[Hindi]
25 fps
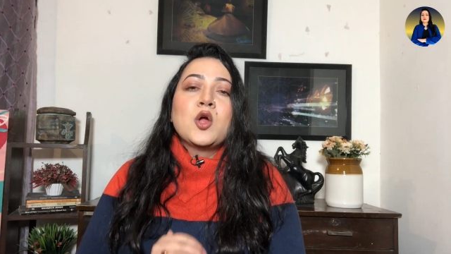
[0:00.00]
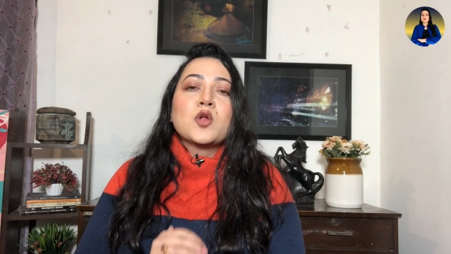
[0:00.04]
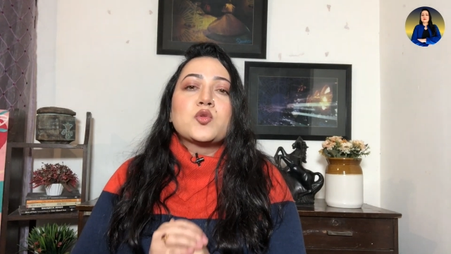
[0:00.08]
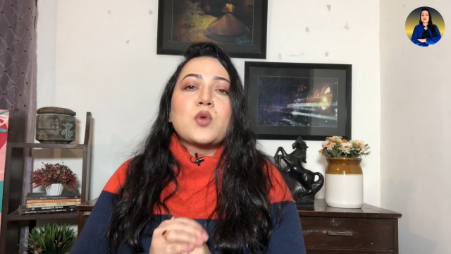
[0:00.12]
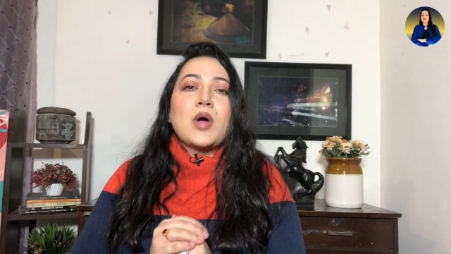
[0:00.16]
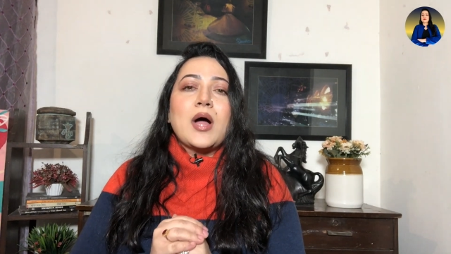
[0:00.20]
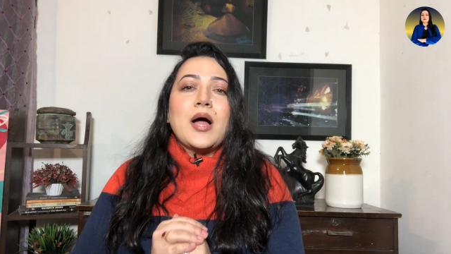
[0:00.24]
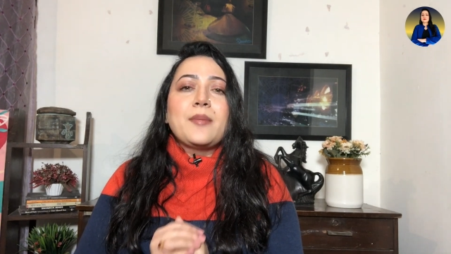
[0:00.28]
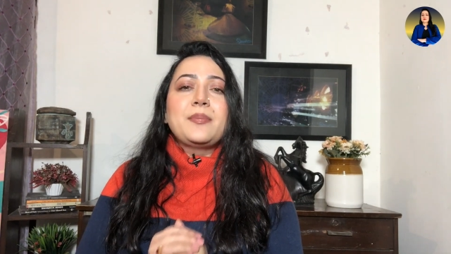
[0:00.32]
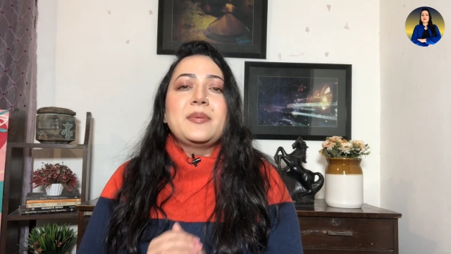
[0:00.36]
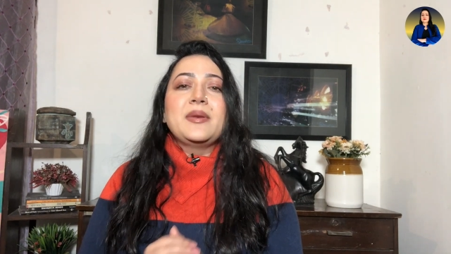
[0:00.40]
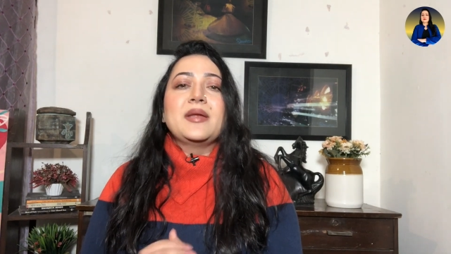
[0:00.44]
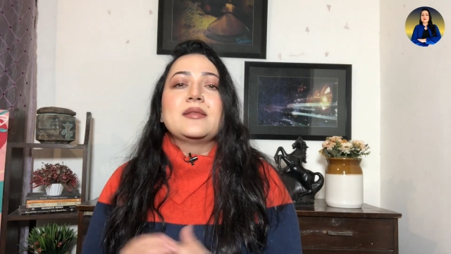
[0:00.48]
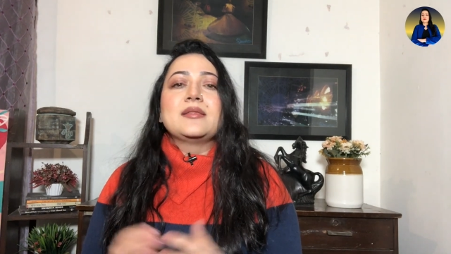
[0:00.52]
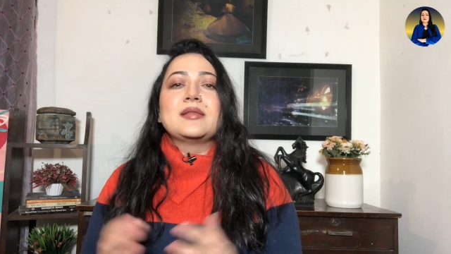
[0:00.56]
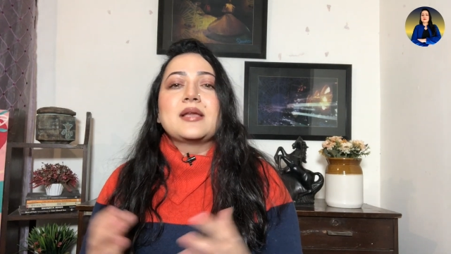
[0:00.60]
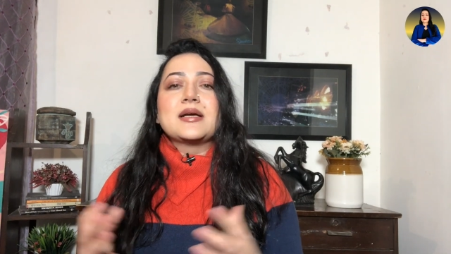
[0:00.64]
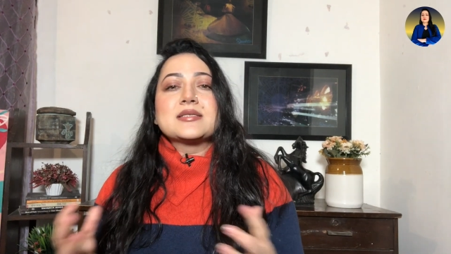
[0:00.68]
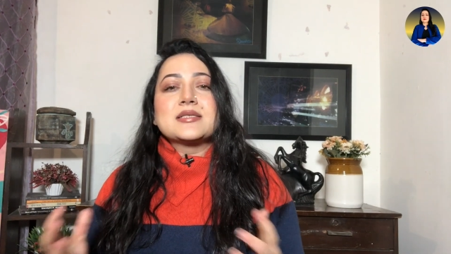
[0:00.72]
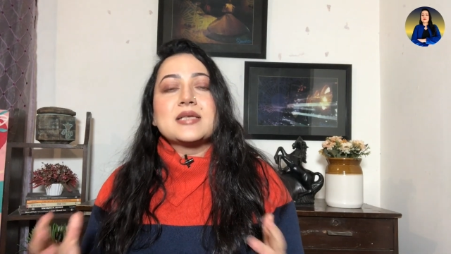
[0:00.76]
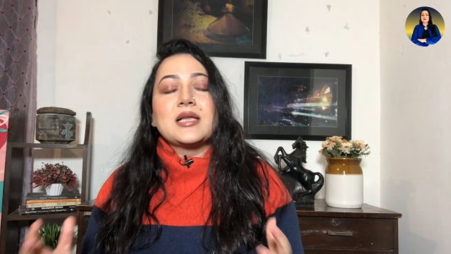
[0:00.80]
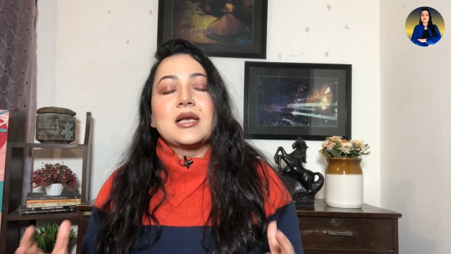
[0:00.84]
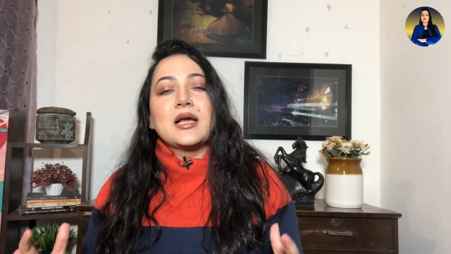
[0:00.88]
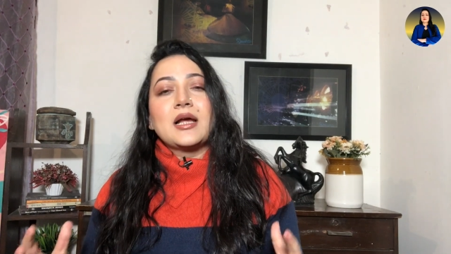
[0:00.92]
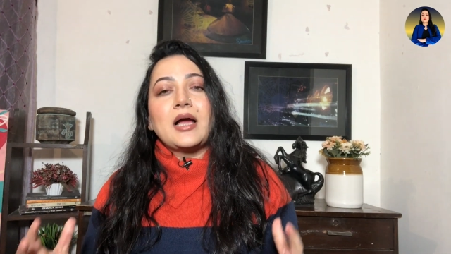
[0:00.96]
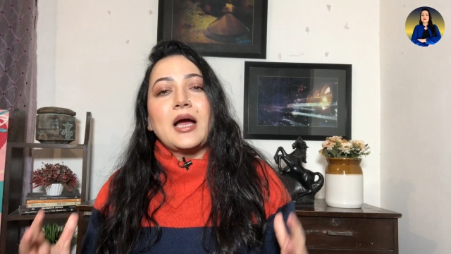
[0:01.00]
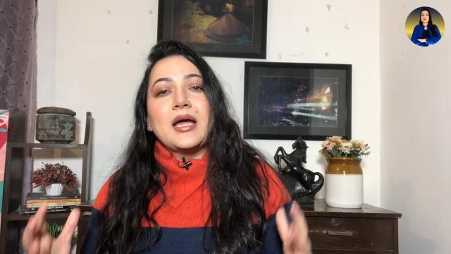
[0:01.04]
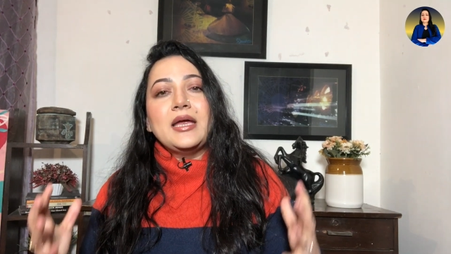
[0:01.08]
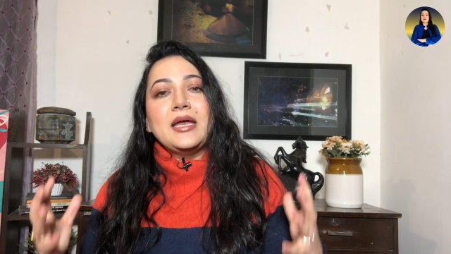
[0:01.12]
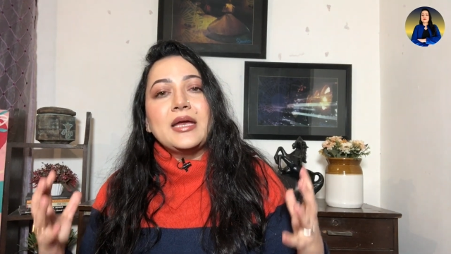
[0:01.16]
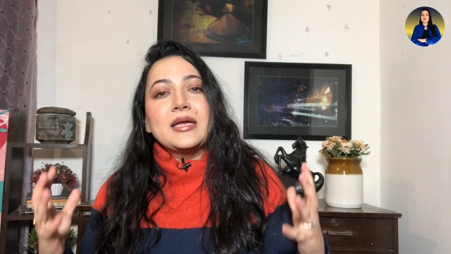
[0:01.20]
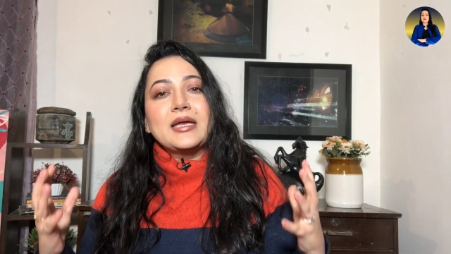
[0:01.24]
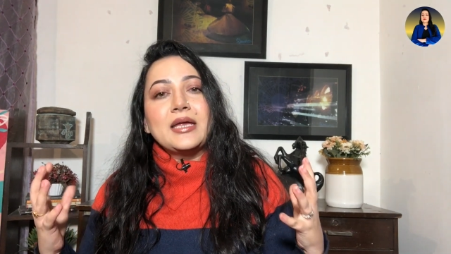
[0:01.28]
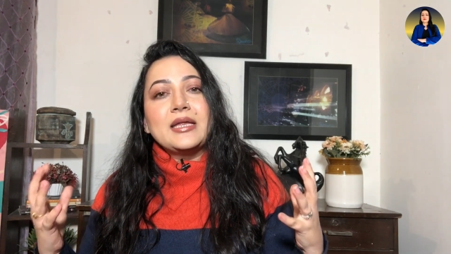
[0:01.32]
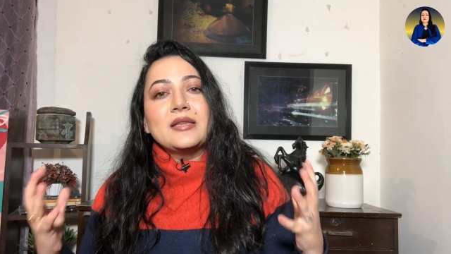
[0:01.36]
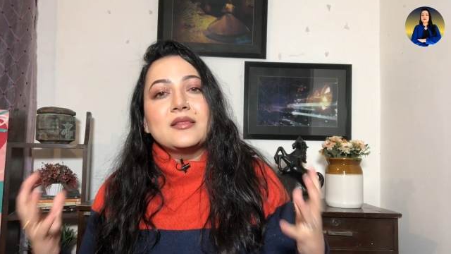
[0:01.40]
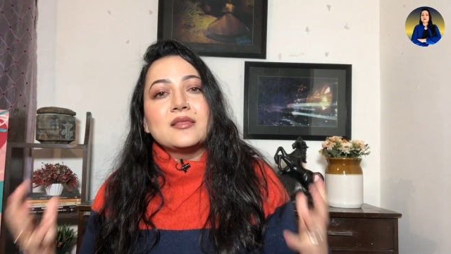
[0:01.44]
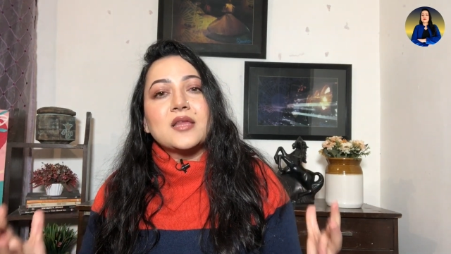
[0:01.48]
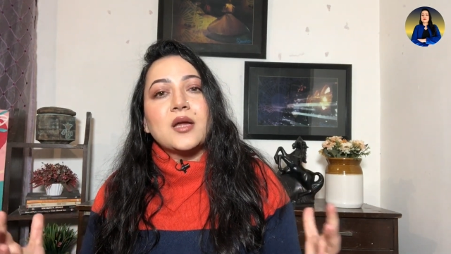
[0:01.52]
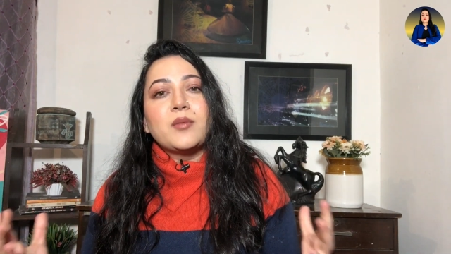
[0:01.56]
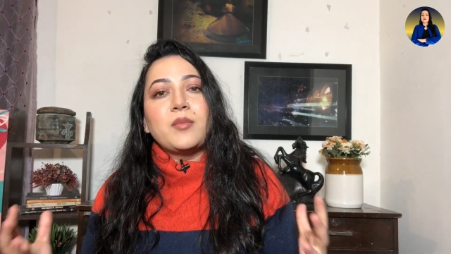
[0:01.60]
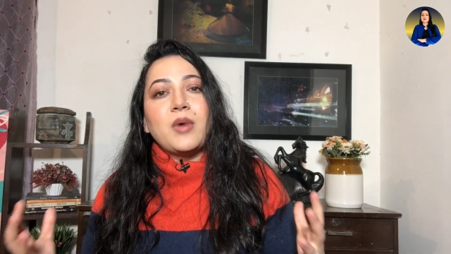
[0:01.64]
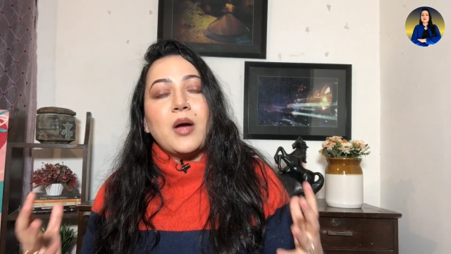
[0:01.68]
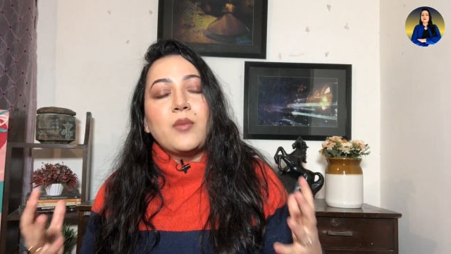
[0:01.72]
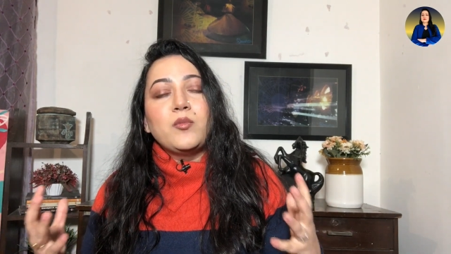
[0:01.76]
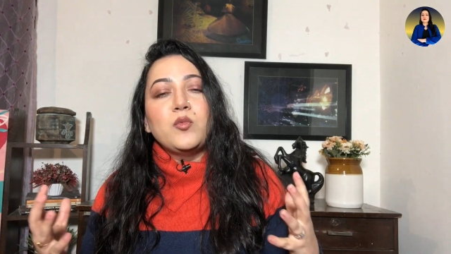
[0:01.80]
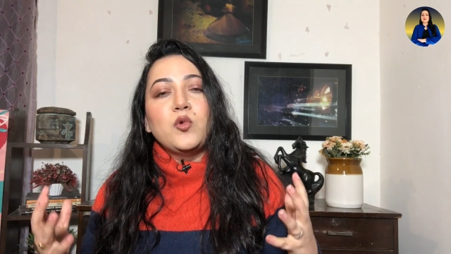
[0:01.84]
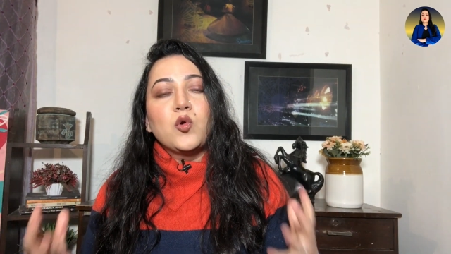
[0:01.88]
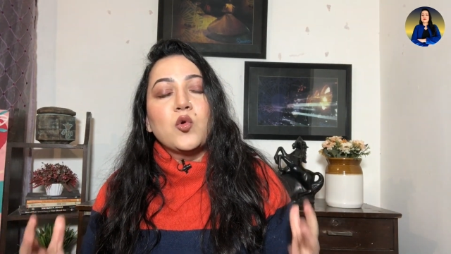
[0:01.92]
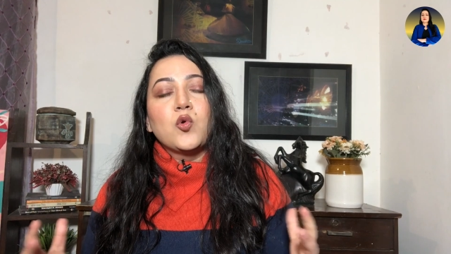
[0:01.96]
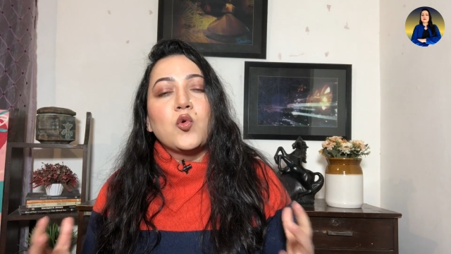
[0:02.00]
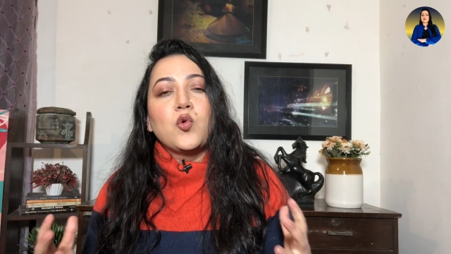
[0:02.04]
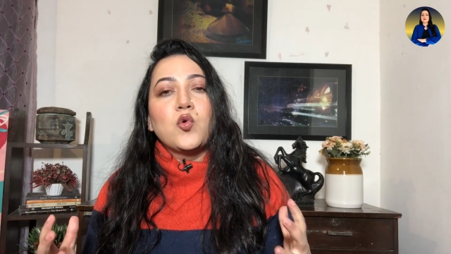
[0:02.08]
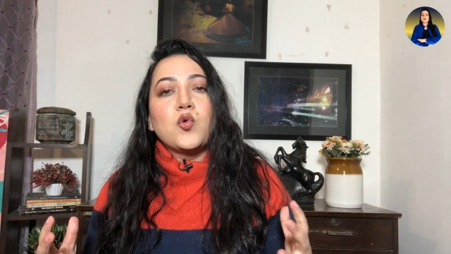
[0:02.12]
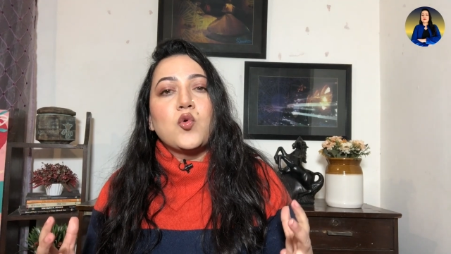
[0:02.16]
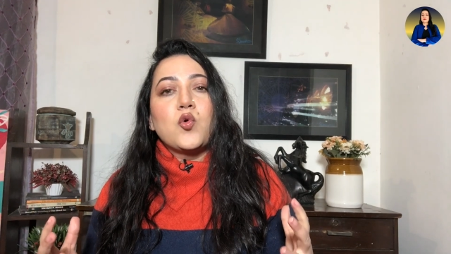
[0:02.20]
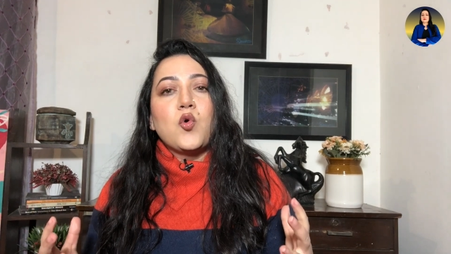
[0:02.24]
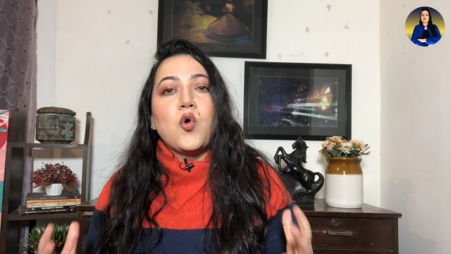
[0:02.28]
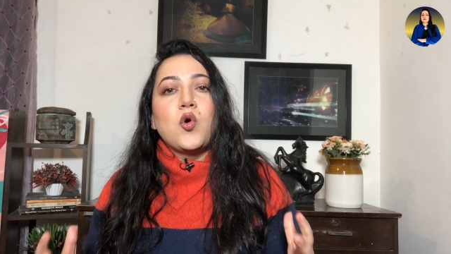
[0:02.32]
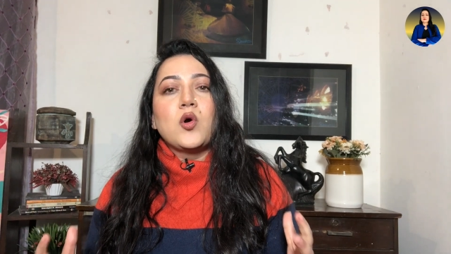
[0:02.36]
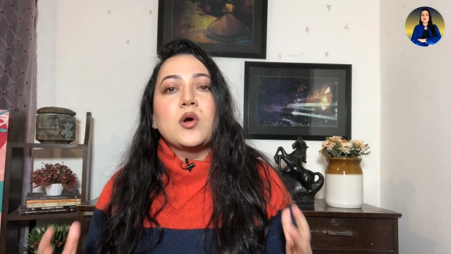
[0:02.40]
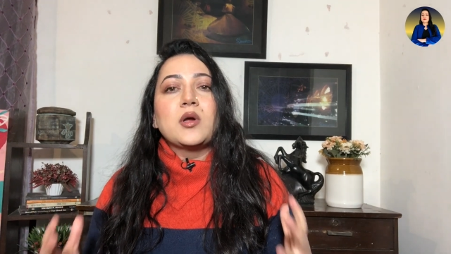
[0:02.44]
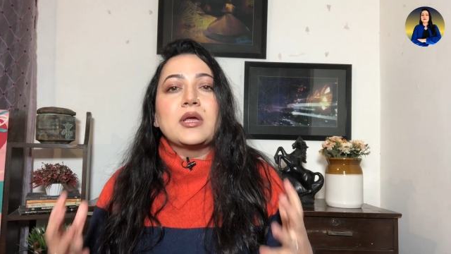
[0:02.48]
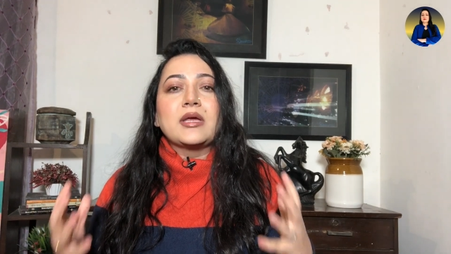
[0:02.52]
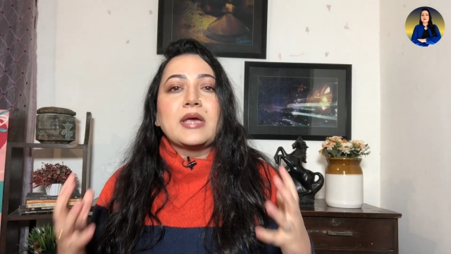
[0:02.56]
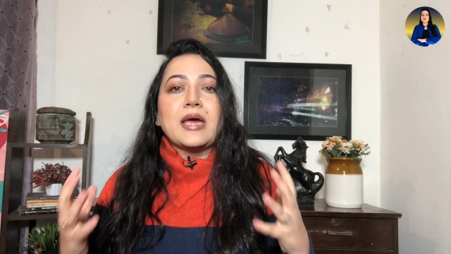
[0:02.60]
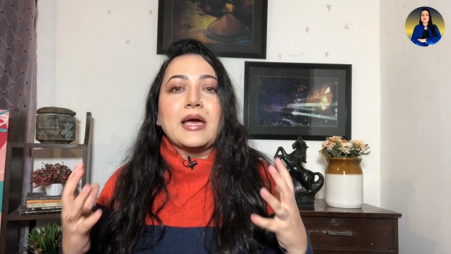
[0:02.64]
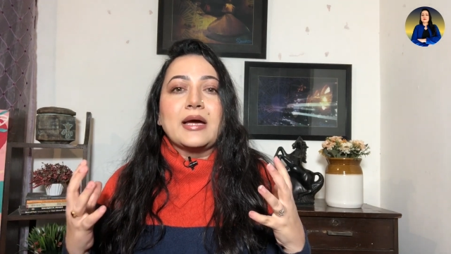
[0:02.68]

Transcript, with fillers: तो आप ये अंदाज़ा लगाइए कि इन तमाम लोगों को